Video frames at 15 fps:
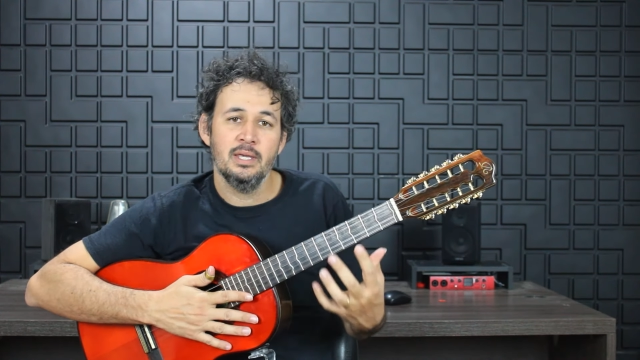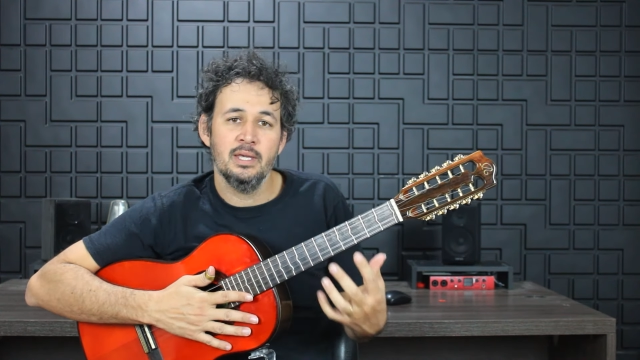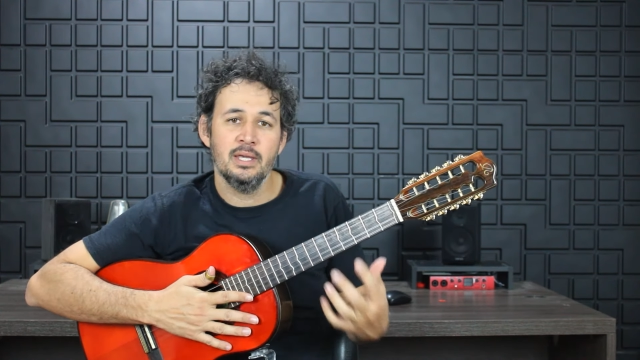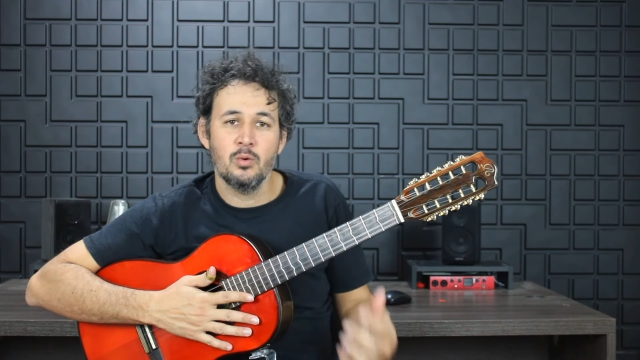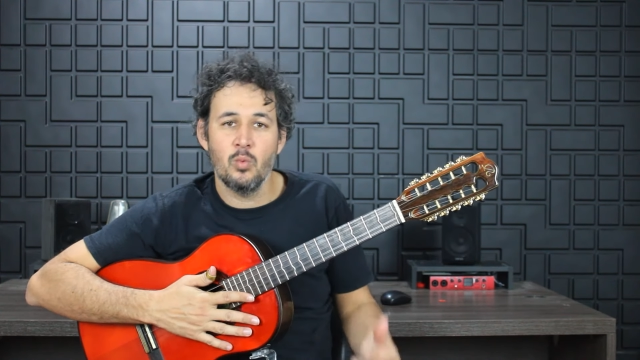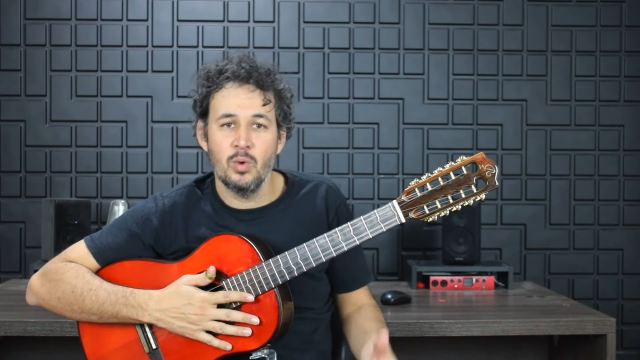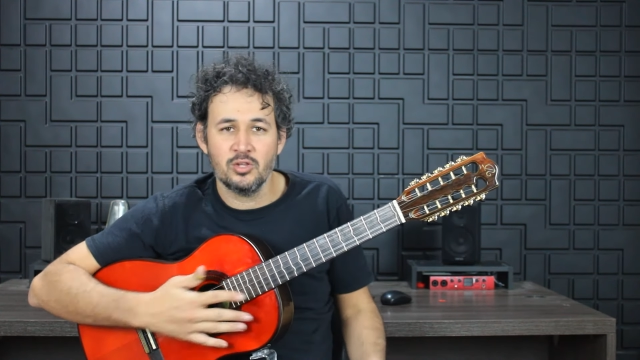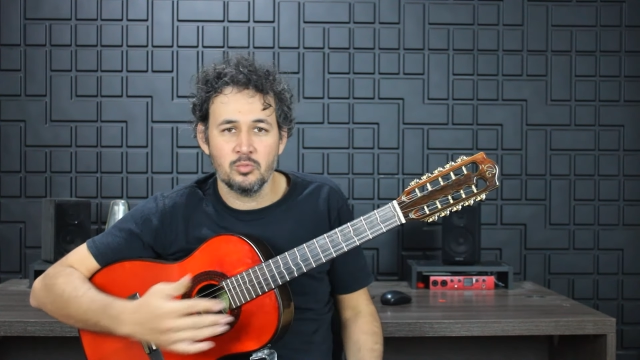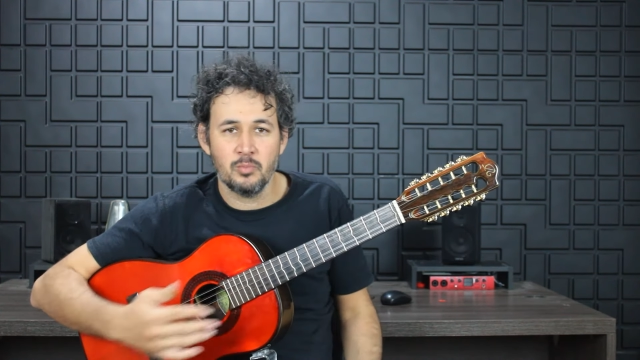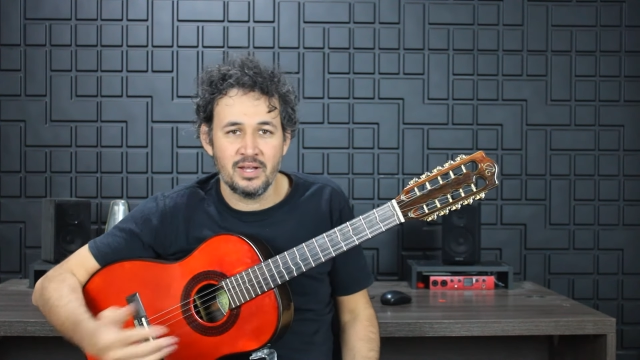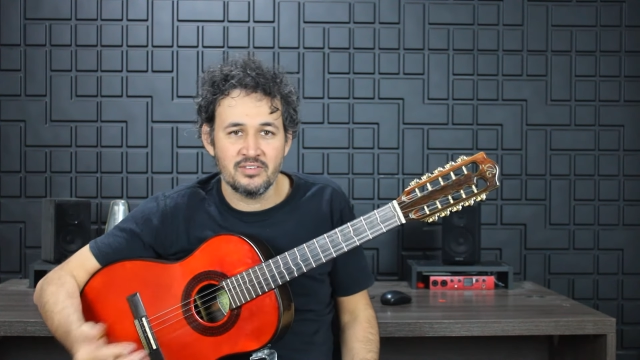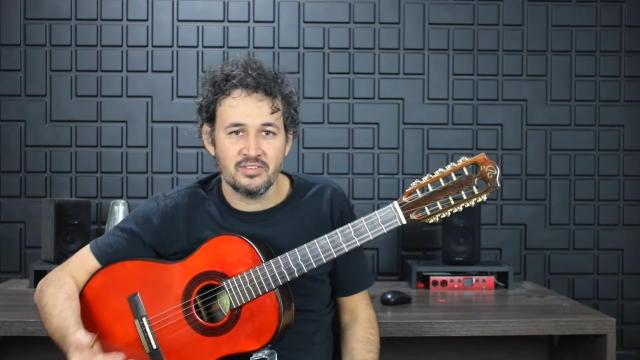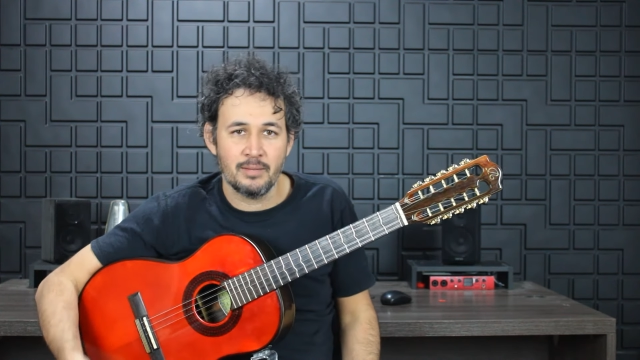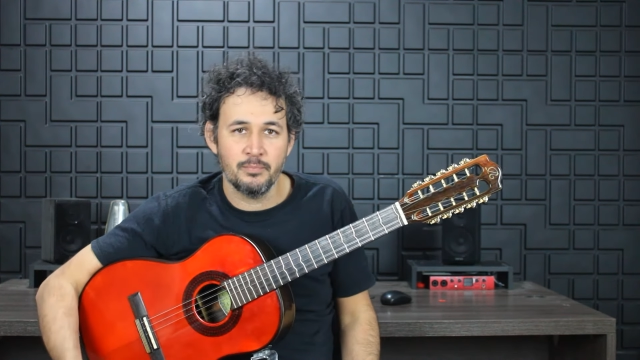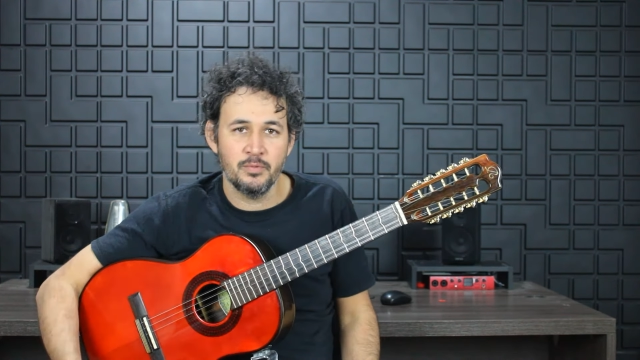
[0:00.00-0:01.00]
E quanto
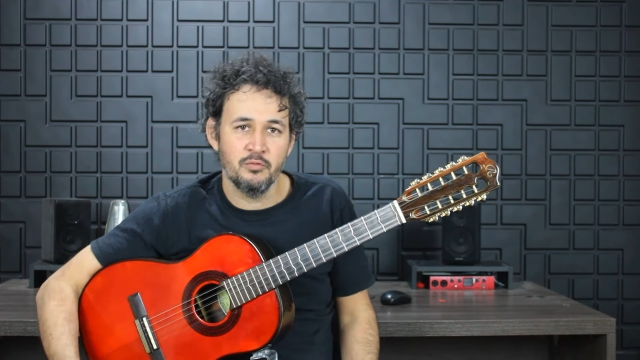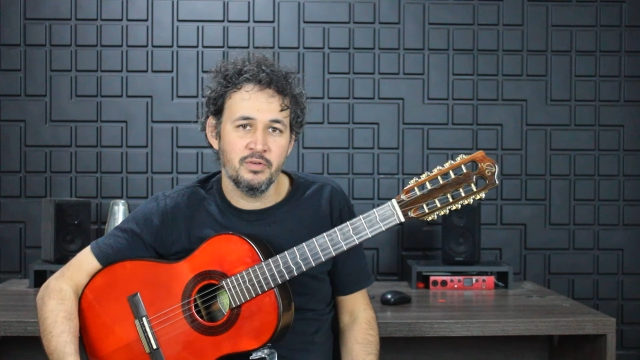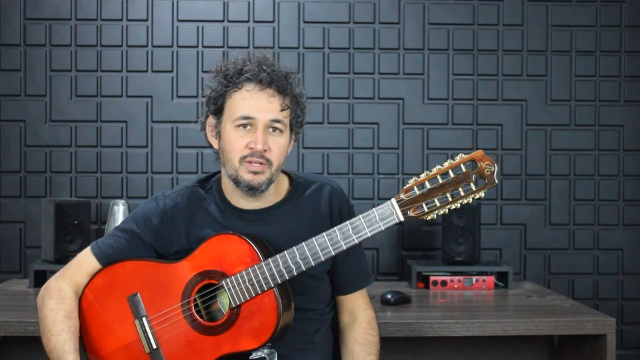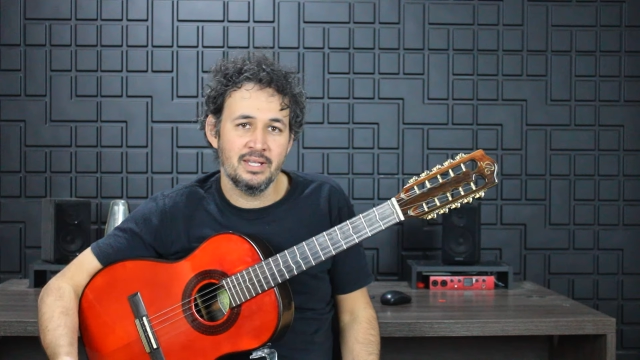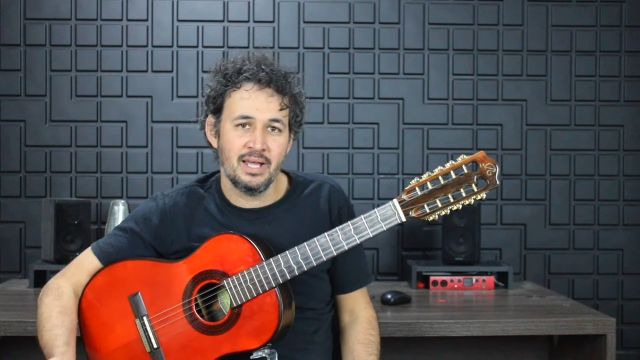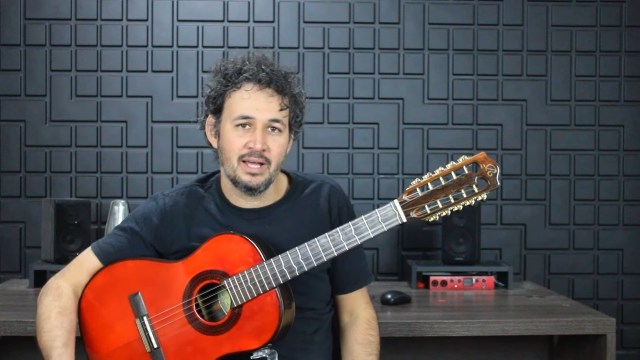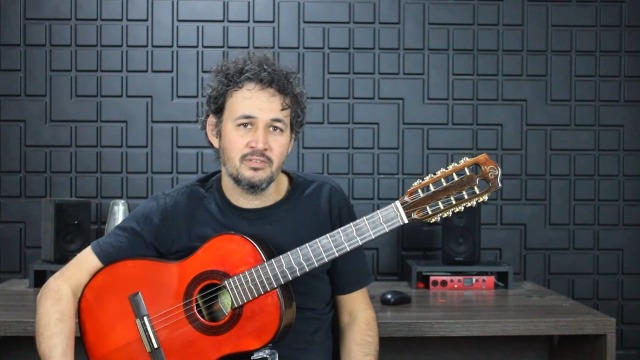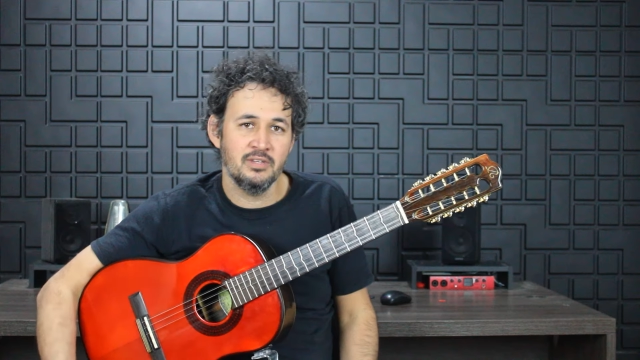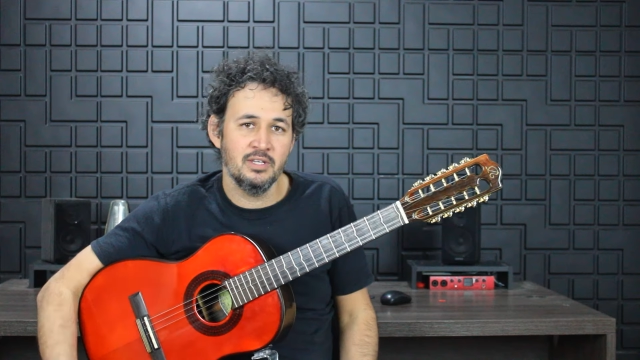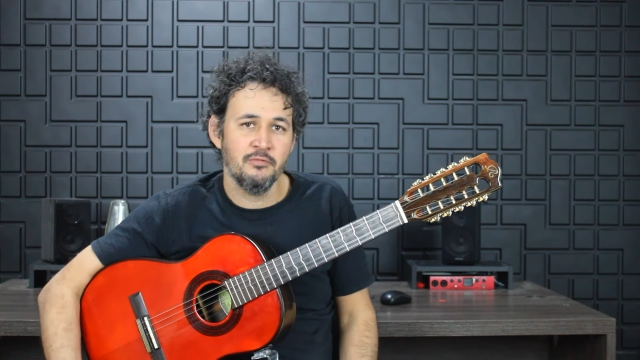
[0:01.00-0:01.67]
mais rápido eu vender as